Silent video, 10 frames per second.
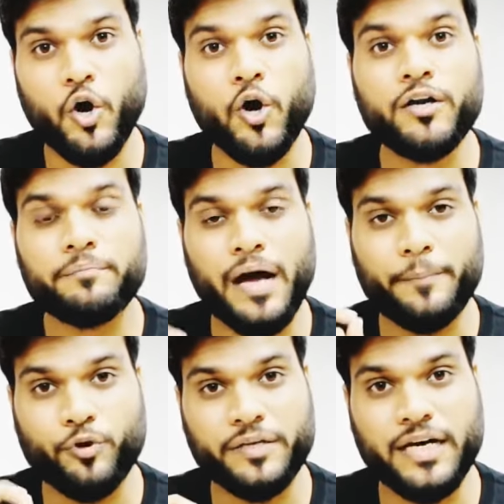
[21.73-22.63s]
और मैं
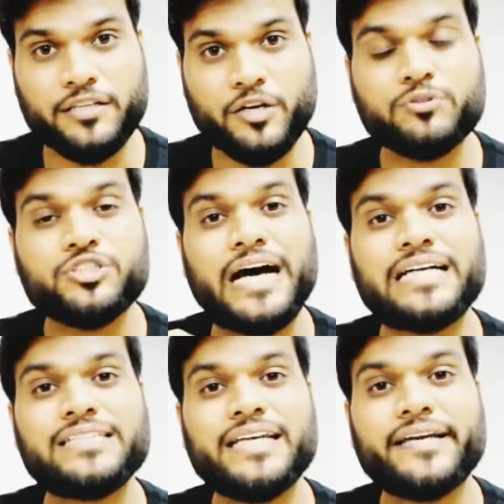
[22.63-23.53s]
आपको बताता हूं
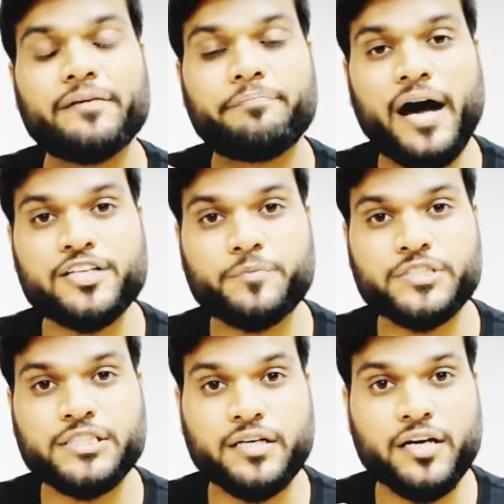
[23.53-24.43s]
चार से लेकर पांच
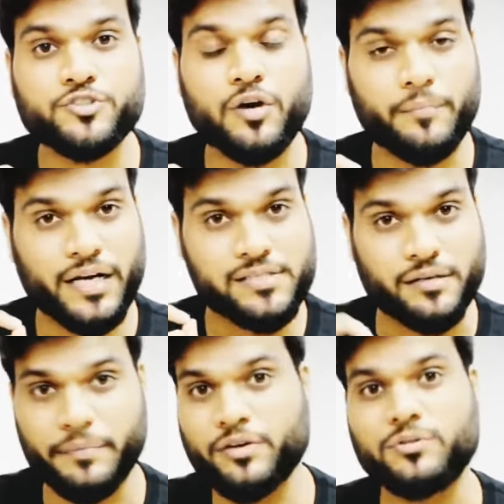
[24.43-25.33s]
बजे तक का जो हमारा
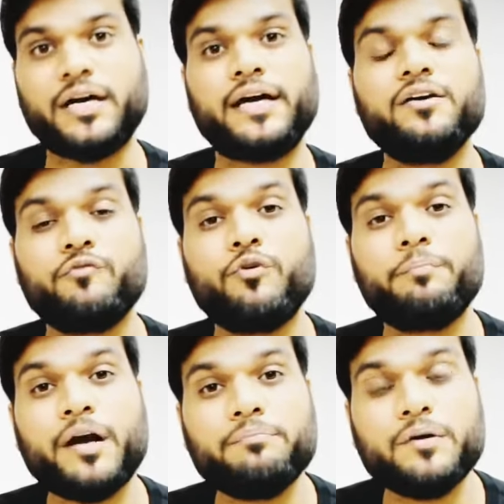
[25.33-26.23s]
समय होता है वो
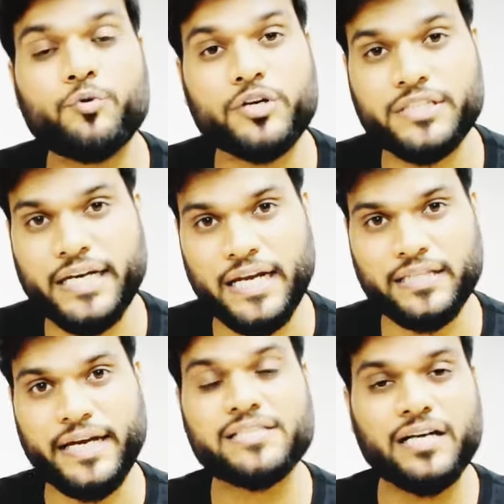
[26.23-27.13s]
ब्रह्म मुहूर्त
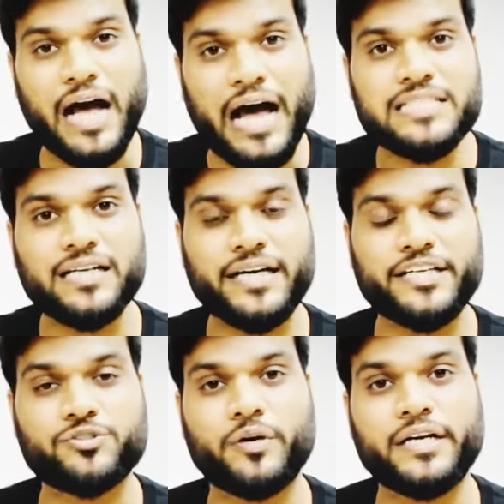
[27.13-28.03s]
कहलाता है ऐसा कहा जाता
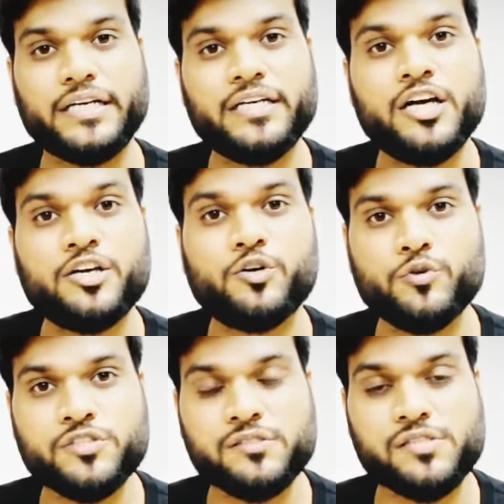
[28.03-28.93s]
है हिस्टोरिकली कि
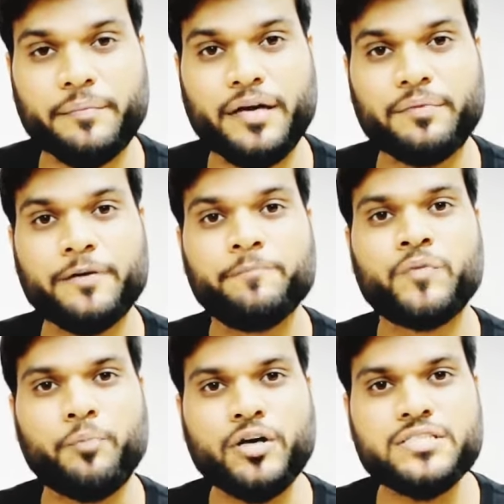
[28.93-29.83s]
उस समय में
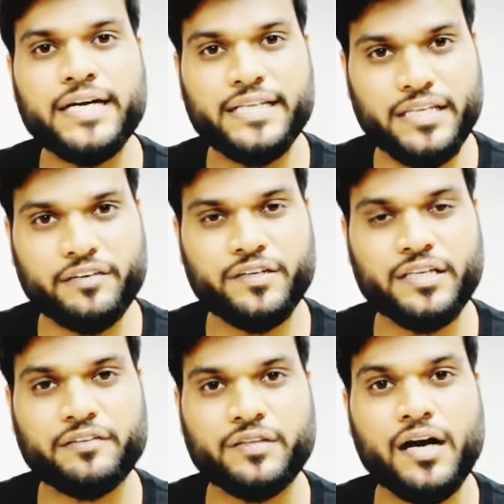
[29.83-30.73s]
बहुत सारे देवी
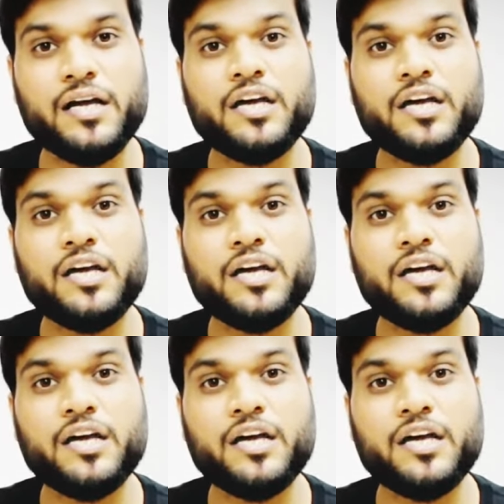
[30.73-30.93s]
देवता